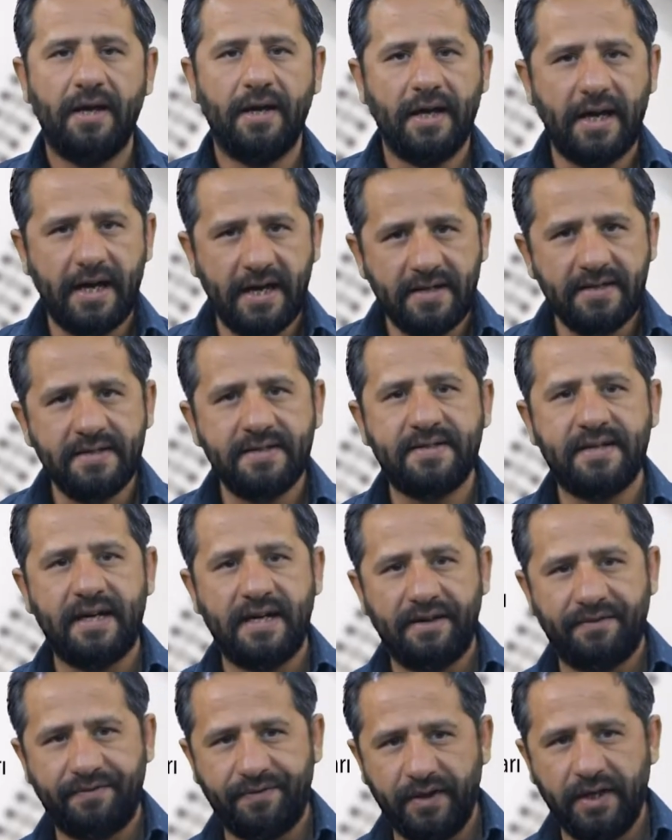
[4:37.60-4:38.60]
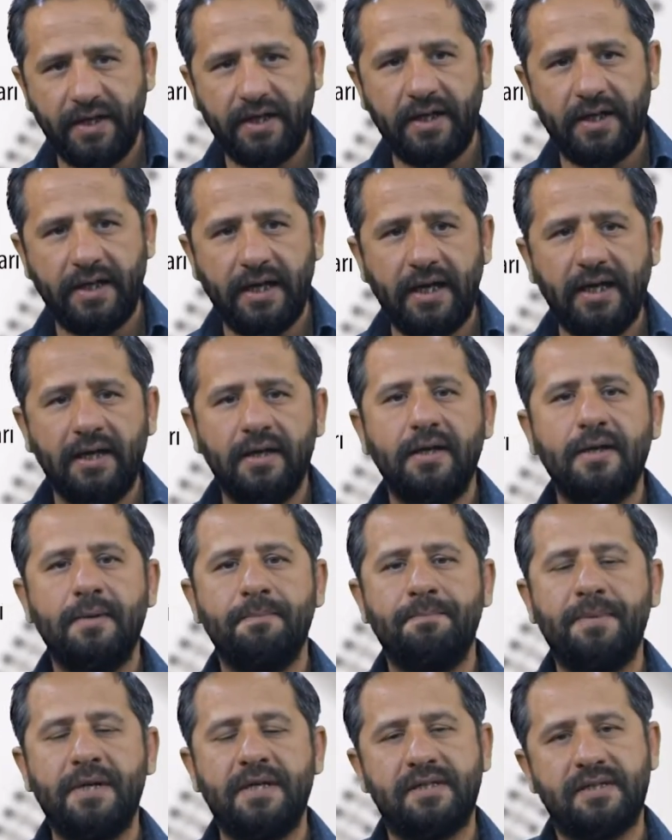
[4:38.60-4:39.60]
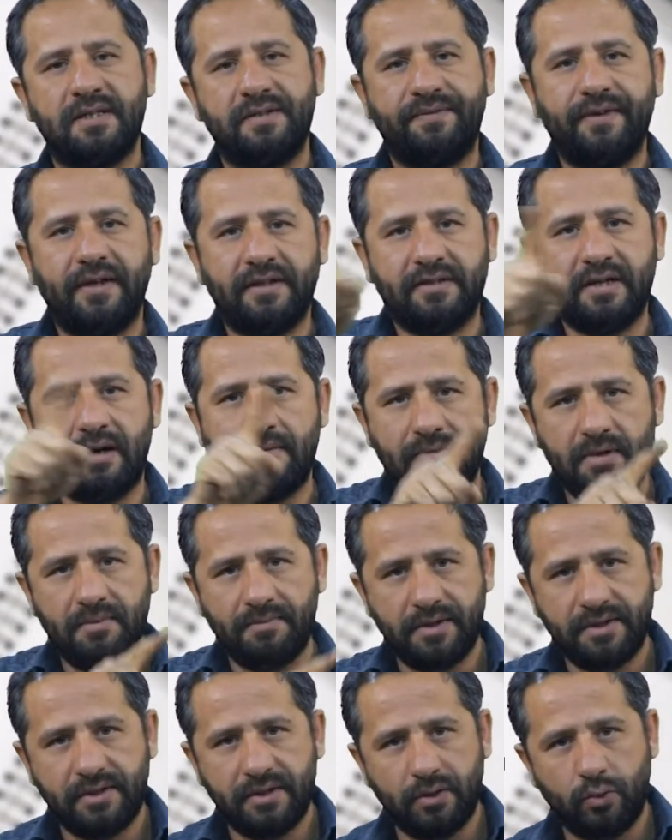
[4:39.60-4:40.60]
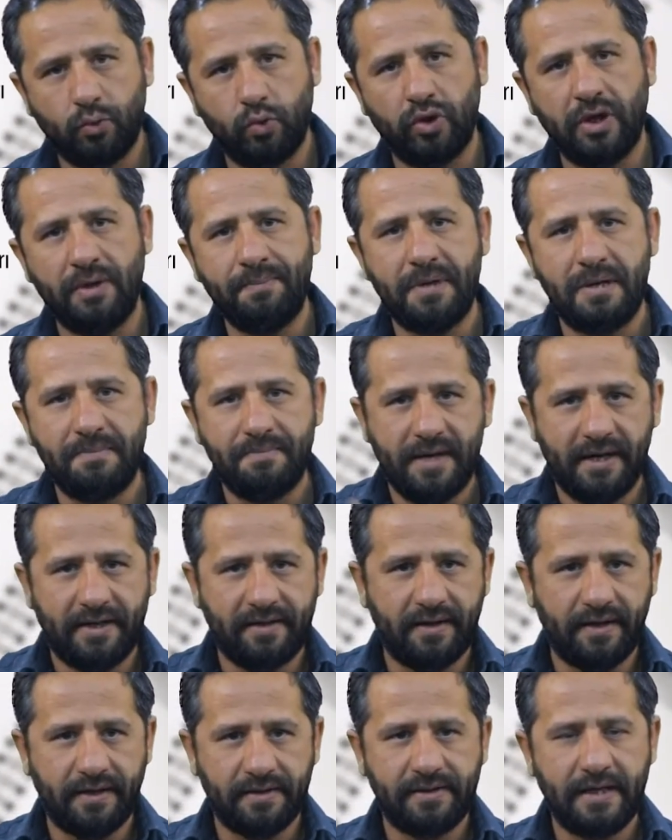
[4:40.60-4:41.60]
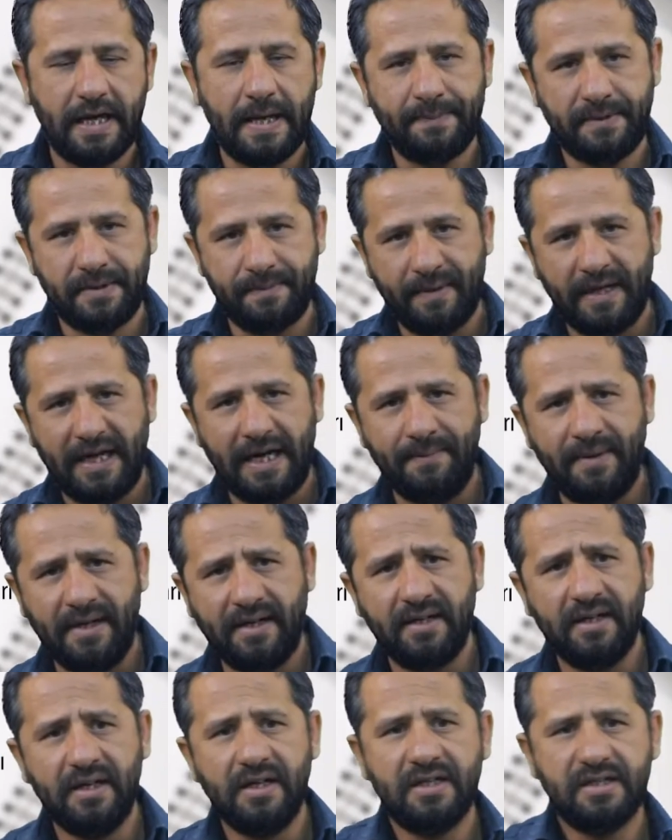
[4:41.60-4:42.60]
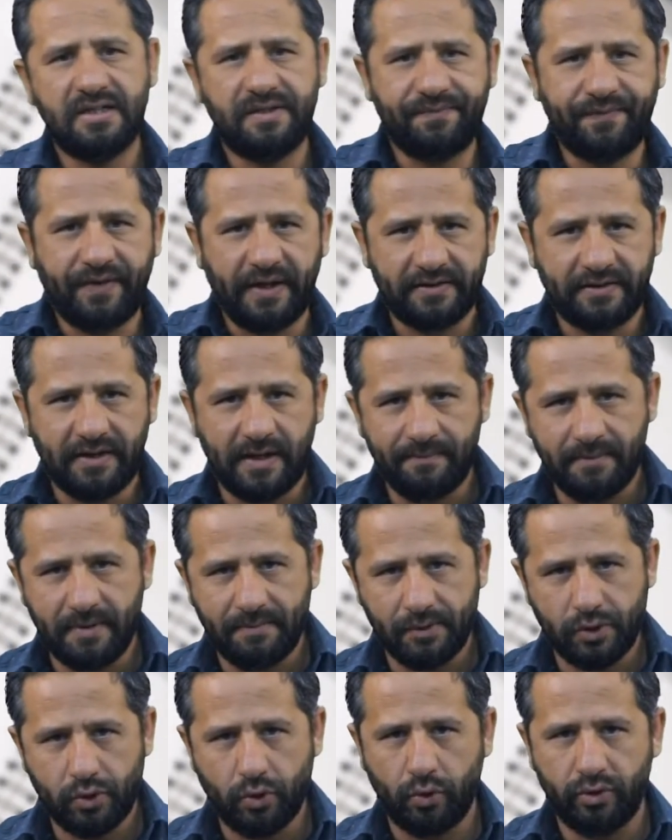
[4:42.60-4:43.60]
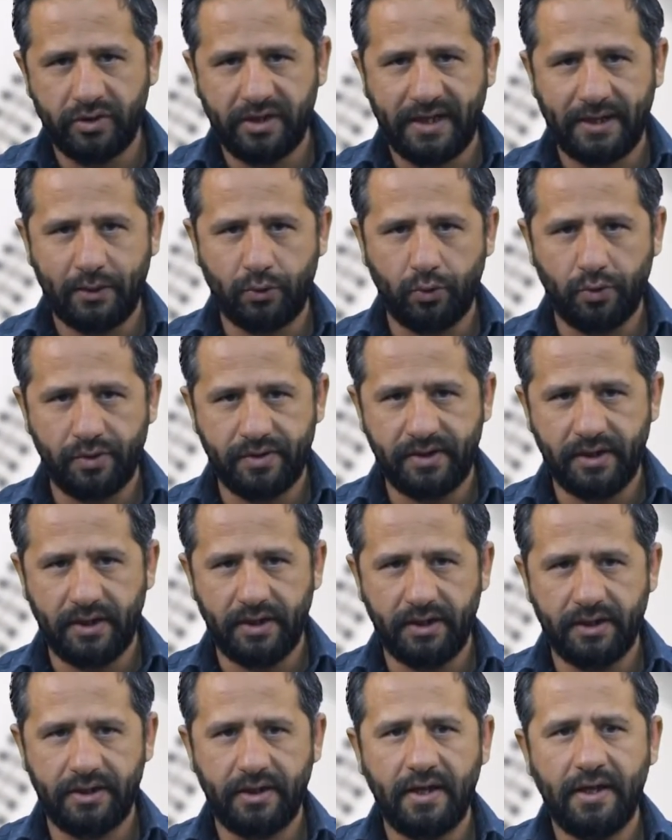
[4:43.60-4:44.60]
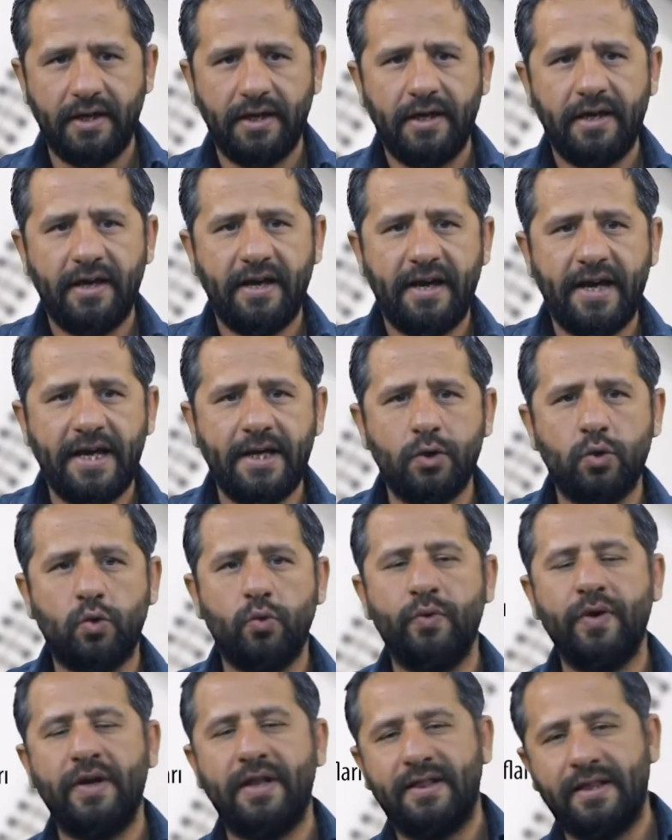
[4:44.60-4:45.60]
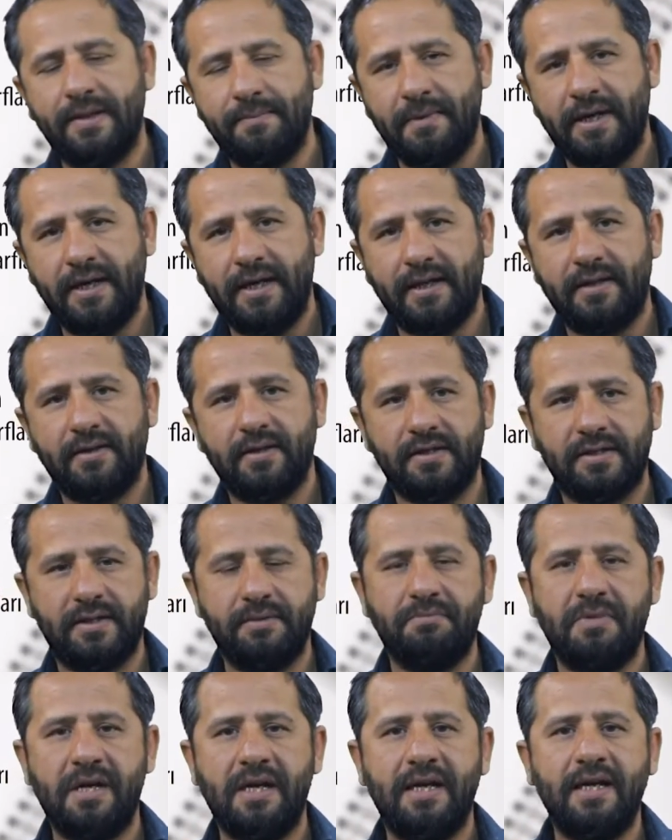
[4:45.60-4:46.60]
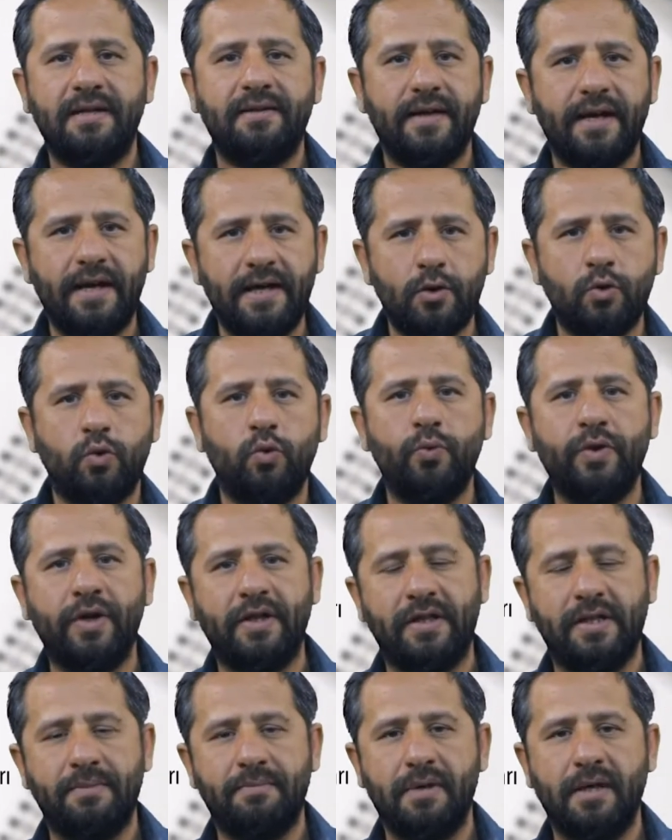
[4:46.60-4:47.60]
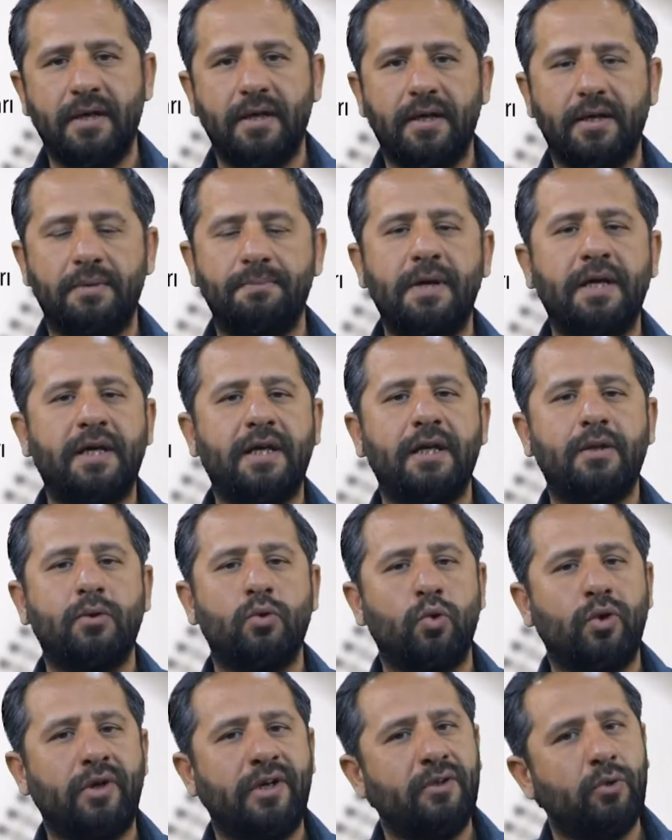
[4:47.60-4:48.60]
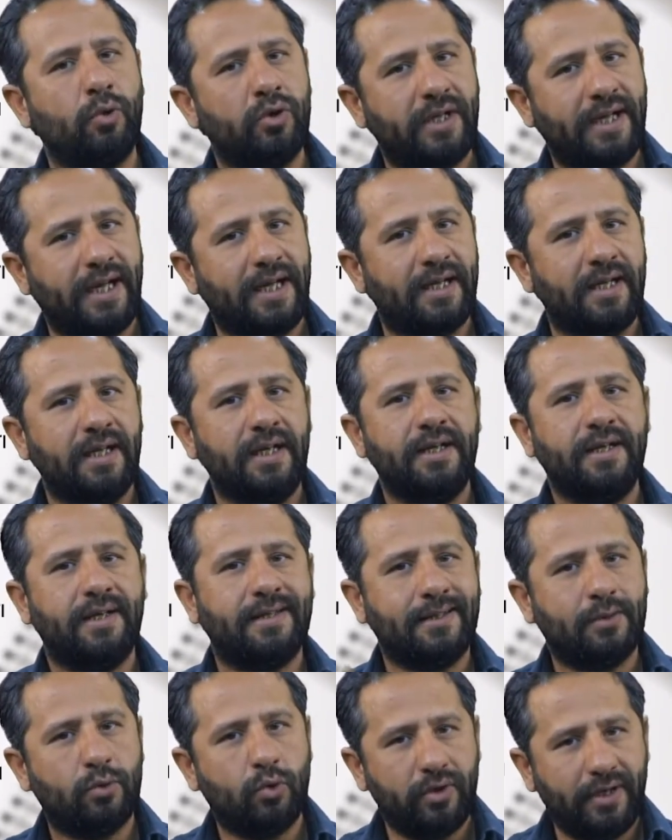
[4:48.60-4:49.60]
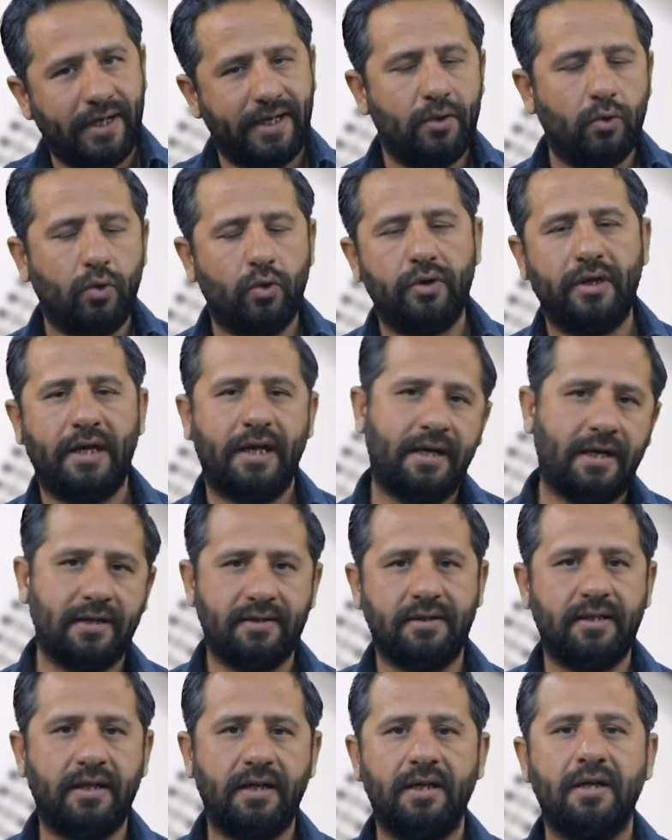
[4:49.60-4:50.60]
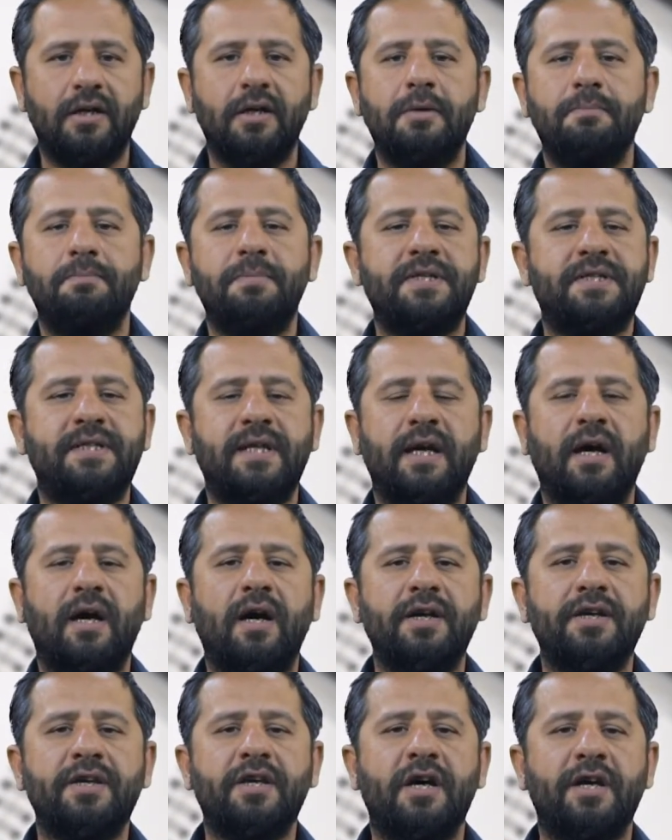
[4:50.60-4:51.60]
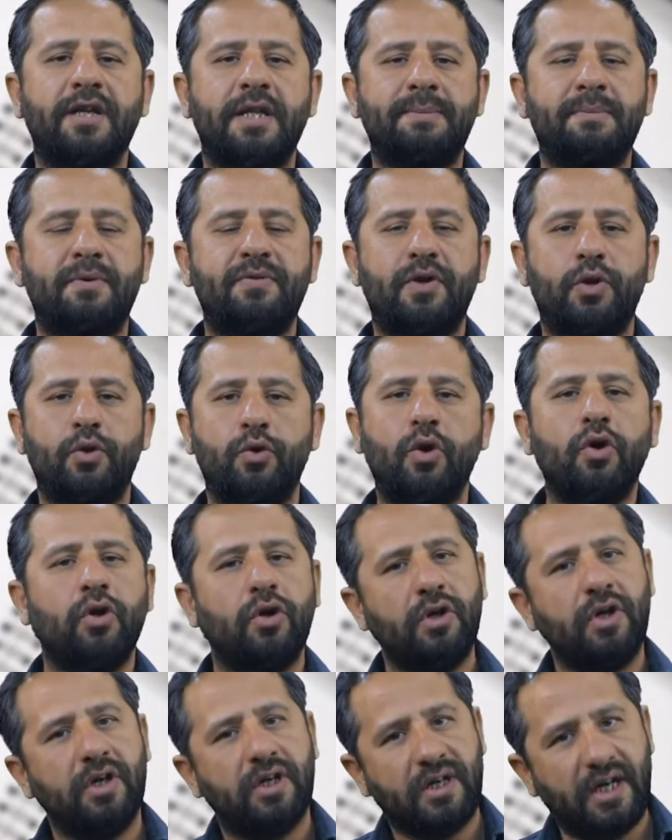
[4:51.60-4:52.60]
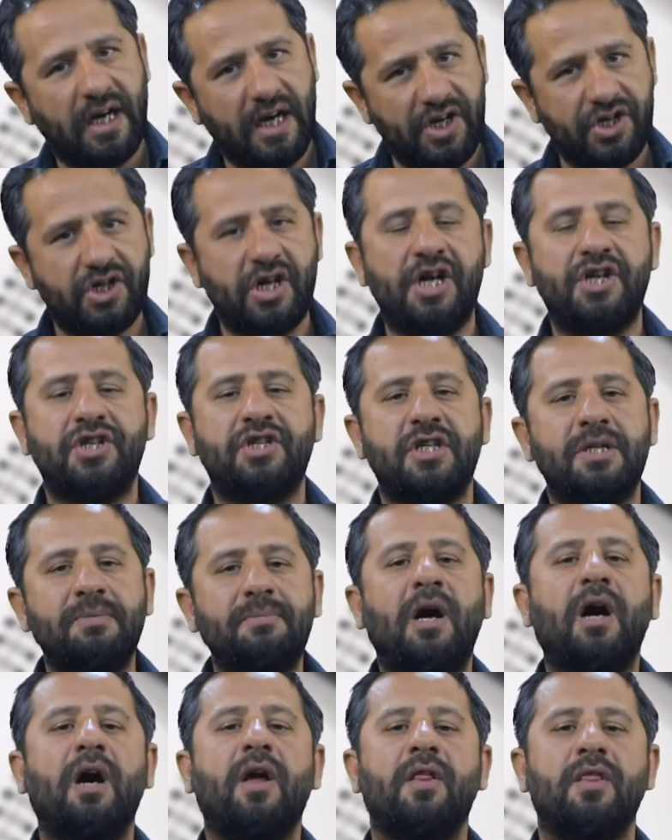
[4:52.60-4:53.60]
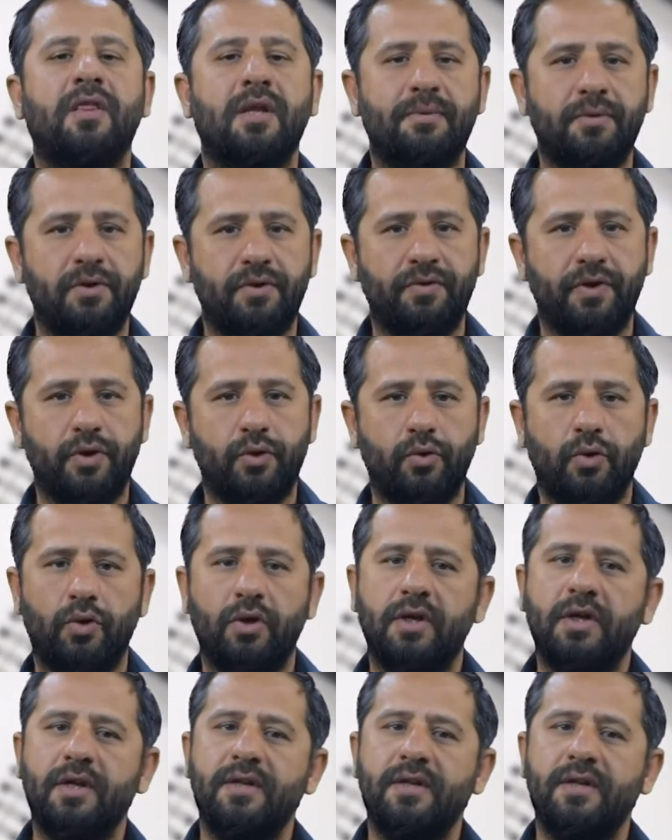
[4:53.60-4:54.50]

En zarfıyla bir sıfat tamlaması kurabilmekteyiz. Hepsi beraber sıfat tamlaması olarak gösterilir en kuvvetli millet. Nasıl millet? En kuvvetli millet. Peki doğal olarak ya da dolaylı olarak hatta bize hangi anlamı veriyor? Karşılaştırma anlamını veriyor.